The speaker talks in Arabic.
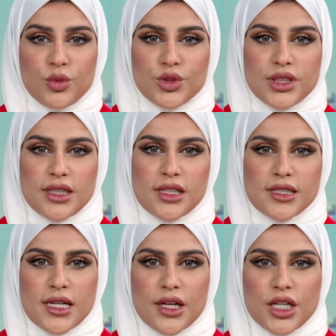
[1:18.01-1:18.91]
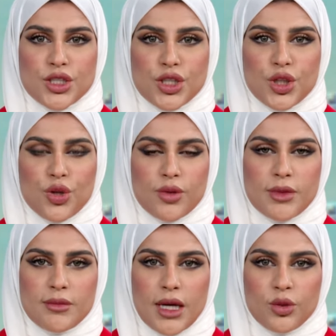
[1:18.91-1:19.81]
مدير إدارة
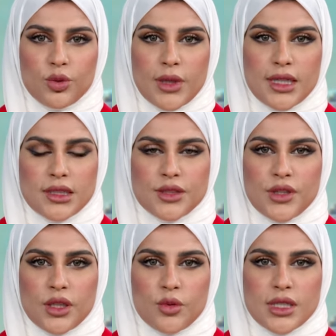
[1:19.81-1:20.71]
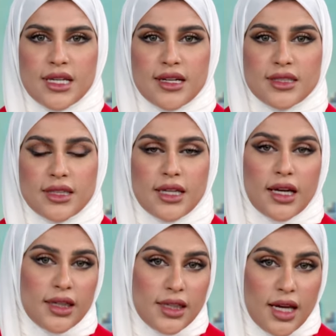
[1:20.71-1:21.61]
نظم المعلومات في وزارة
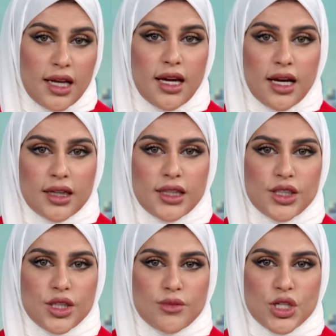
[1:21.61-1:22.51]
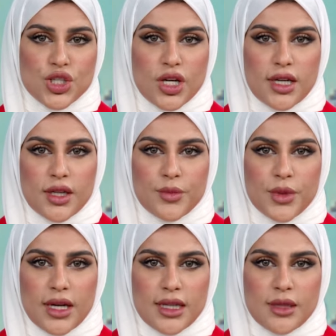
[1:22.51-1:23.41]
الداخلية العقيد بشار
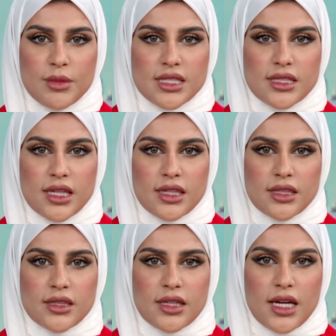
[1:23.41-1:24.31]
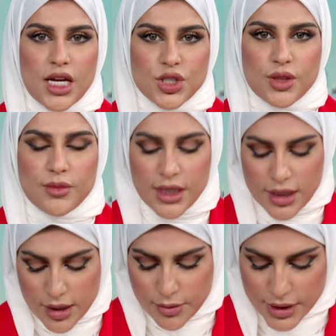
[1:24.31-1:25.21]
إبراهيم السيد هاشم
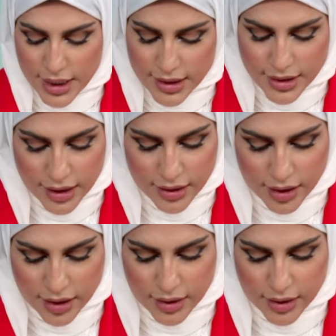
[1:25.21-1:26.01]
بداية